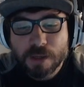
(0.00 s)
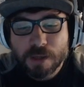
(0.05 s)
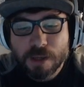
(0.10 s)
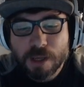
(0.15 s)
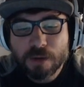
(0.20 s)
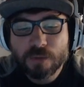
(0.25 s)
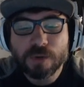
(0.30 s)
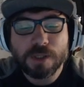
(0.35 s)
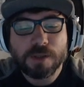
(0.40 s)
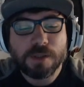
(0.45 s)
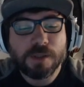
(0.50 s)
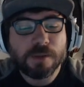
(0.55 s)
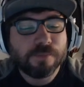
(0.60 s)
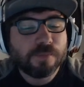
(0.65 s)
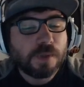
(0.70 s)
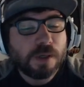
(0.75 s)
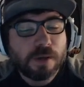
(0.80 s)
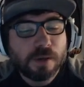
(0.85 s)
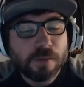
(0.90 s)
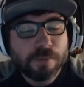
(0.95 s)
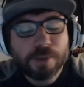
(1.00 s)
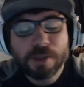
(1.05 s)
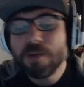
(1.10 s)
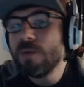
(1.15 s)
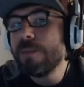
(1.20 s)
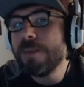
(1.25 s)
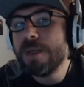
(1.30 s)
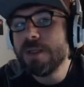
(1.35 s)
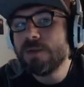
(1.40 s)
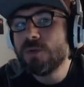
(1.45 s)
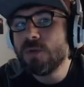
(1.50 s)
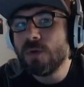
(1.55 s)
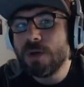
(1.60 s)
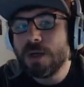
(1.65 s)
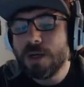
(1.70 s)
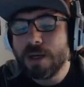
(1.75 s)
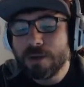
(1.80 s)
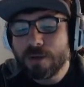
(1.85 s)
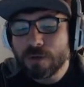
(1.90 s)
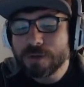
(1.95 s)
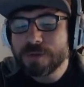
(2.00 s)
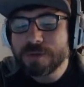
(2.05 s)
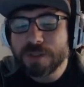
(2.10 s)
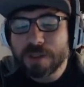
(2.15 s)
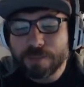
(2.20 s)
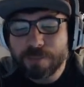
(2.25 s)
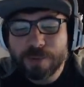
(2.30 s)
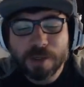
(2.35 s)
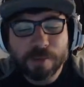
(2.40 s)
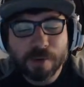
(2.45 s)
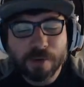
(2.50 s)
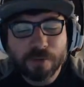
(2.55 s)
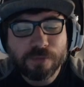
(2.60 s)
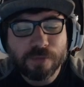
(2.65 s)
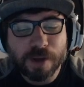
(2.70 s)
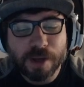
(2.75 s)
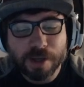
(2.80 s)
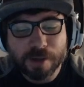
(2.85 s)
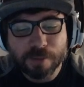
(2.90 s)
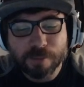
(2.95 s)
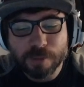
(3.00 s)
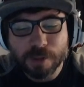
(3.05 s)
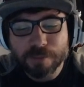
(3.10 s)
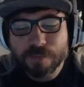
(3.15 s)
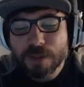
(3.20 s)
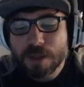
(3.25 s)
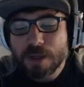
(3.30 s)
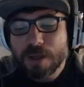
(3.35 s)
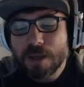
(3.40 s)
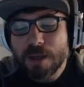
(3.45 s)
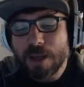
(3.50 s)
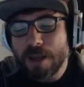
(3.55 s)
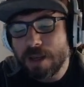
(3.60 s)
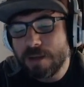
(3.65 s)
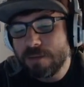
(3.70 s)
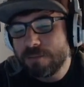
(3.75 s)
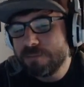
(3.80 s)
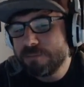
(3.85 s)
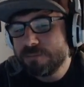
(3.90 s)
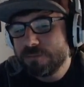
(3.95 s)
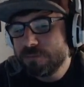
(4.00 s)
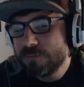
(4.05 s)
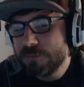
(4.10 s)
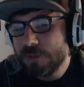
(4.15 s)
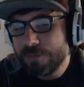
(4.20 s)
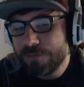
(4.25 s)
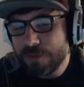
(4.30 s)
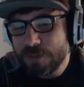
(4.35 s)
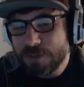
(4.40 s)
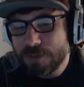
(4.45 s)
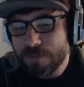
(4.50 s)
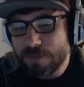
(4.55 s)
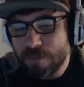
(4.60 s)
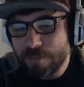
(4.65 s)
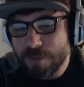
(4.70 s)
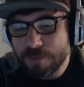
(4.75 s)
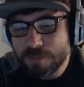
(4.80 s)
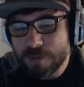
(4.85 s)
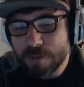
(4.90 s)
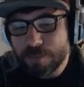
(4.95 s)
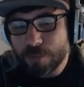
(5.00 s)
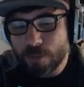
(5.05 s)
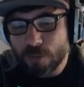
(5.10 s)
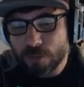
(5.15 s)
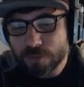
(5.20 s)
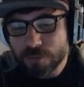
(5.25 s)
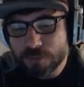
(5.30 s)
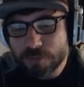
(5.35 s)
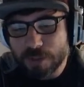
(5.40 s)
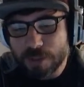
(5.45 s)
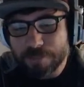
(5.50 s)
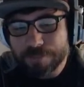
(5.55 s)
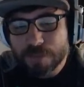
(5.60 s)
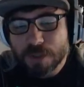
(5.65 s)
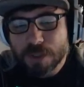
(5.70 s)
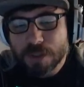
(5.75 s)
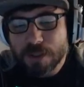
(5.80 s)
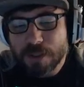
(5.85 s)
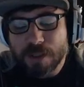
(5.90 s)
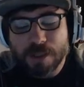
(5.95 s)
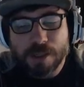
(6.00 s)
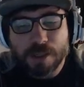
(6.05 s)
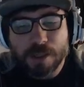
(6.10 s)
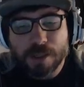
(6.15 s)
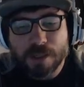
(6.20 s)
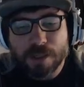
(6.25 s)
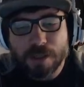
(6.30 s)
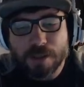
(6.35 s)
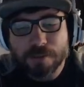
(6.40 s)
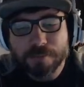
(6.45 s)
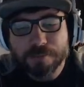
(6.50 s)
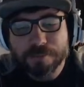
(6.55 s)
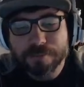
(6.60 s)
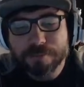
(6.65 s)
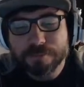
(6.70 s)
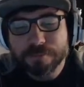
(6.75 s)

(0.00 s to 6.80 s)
E quindi, per il momento, la nostra prima farm è definitivamente pronta e mm,